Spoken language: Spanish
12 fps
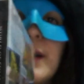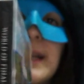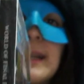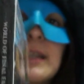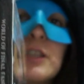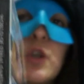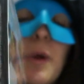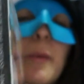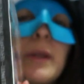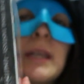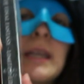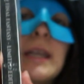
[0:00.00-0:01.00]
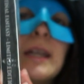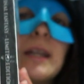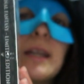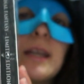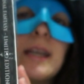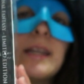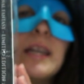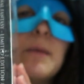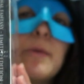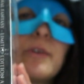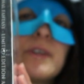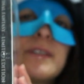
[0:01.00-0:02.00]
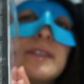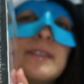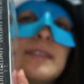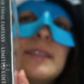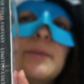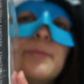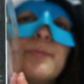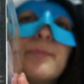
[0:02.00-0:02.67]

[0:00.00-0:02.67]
el disco va a venir en el libro, que es este.